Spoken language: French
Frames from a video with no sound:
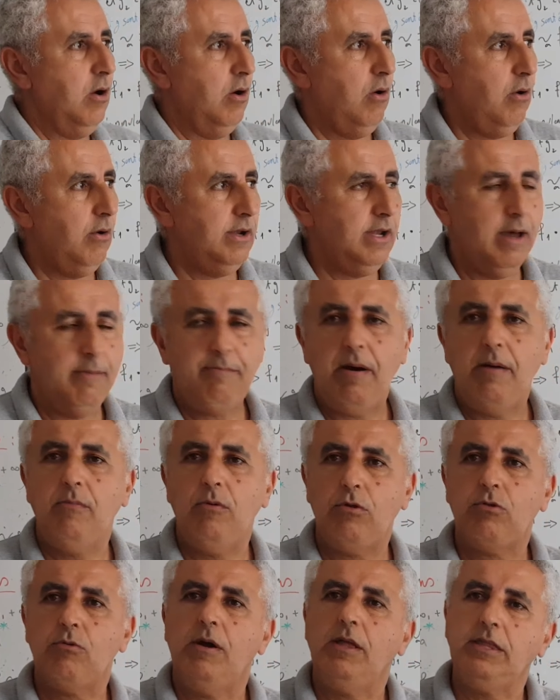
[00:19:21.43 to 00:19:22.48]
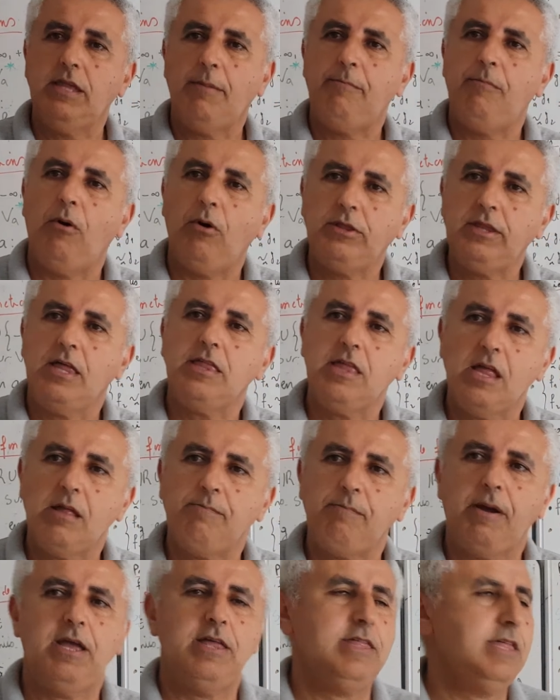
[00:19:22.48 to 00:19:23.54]
on n'a pas besoin d'apporter cette
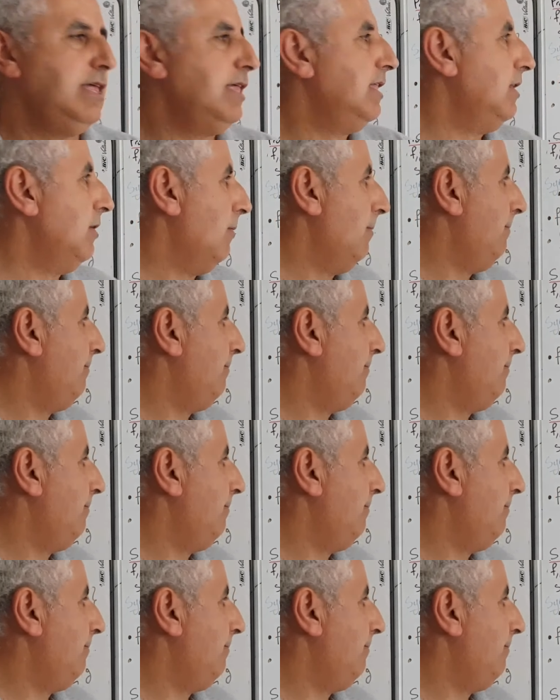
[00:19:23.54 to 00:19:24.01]
précision.